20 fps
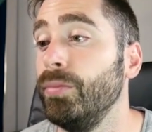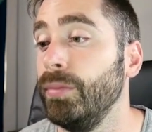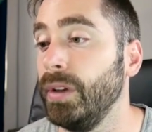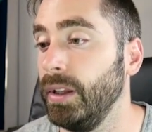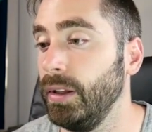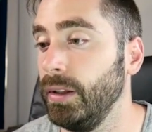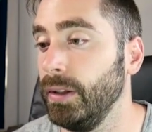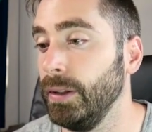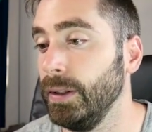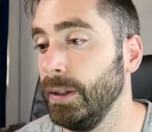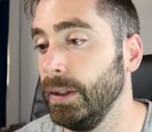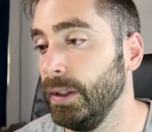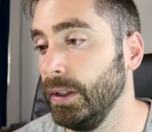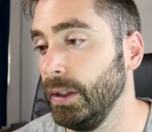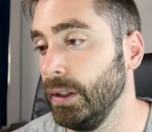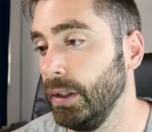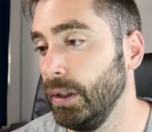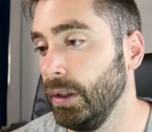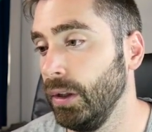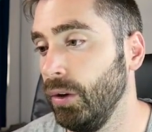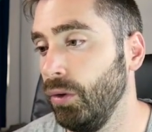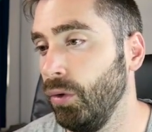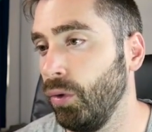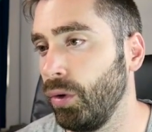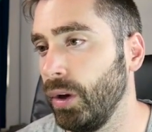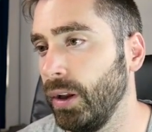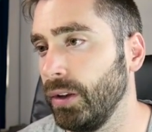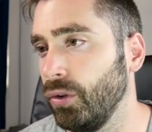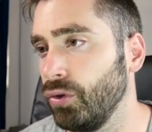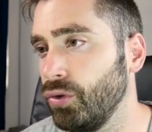le mets.
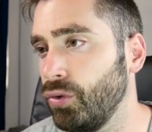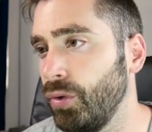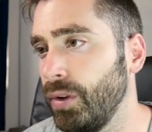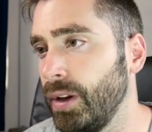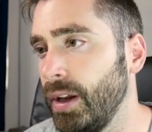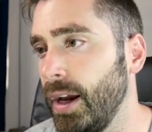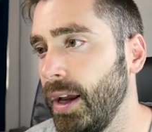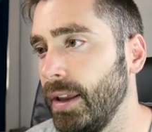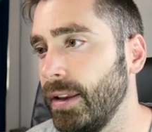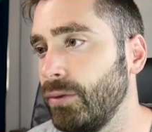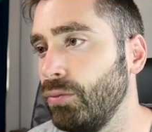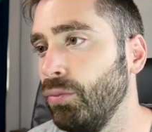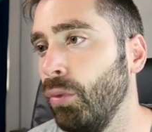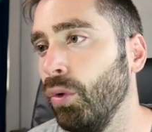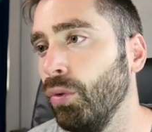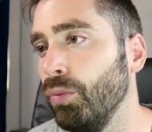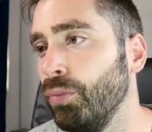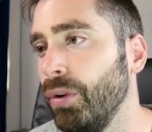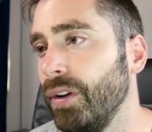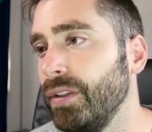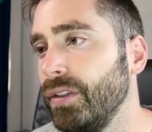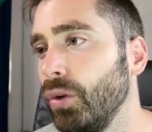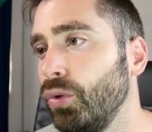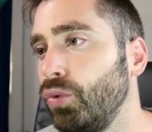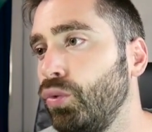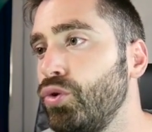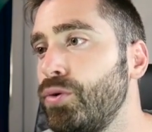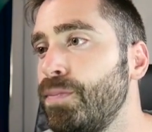Donc attends, je regarde. Bon, pour l'instant tout